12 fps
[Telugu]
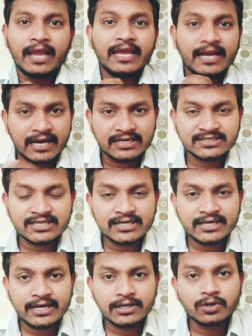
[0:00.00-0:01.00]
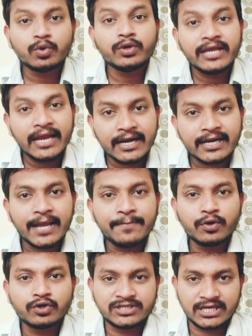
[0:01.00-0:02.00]
ఈ కన్సల్టెంట్ ఏ
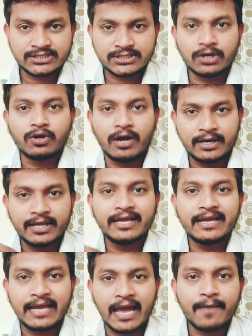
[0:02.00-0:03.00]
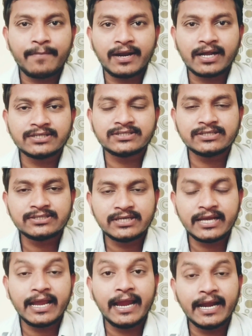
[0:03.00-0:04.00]
టైంలో చేస్తాడు అంటే ఈ గ్యాప్
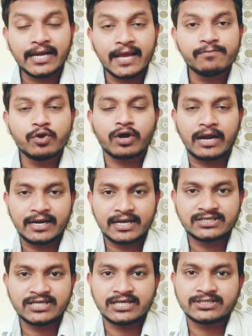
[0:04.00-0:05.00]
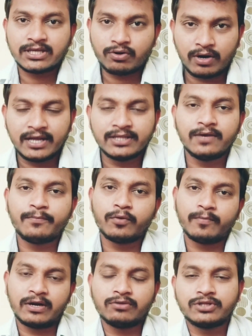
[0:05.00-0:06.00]
ని ఏ టైంలో కండక్ట్ చేస్తారు అనేది
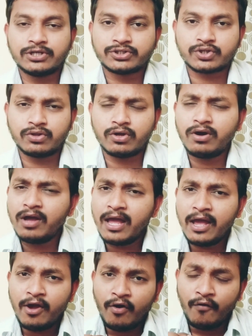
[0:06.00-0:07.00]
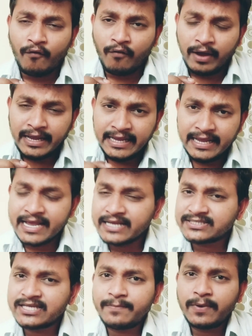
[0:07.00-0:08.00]
ఇప్పుడు మనం తెలుసుకుందాం ఈ
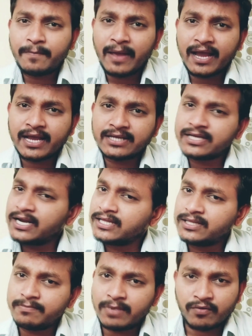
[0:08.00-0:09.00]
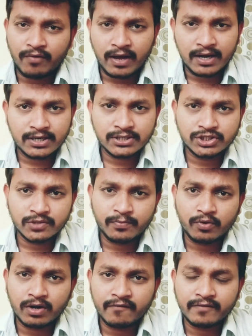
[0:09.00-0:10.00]
ఎస్ఏపి ప్యాకేజ్ అనేది మనం ఆల్రెడీ
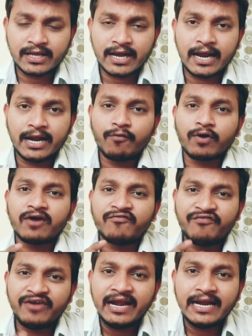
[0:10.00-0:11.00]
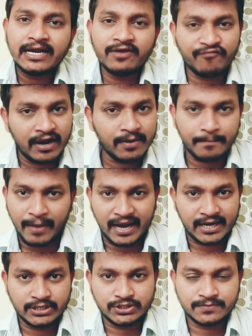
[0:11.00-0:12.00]
చెప్పుకున్న విధంగానే ఒక ఫ్రీ డిఫైన్
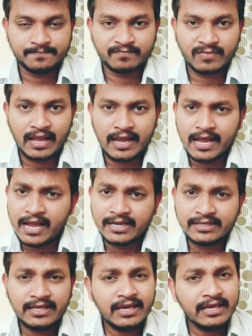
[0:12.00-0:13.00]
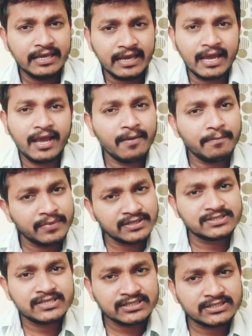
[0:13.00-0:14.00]
ప్యాకేజ్ ఇది ఏ
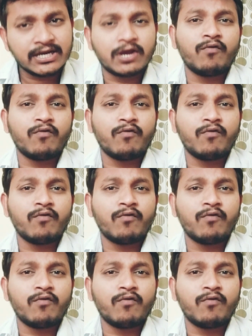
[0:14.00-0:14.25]
బిజినెస్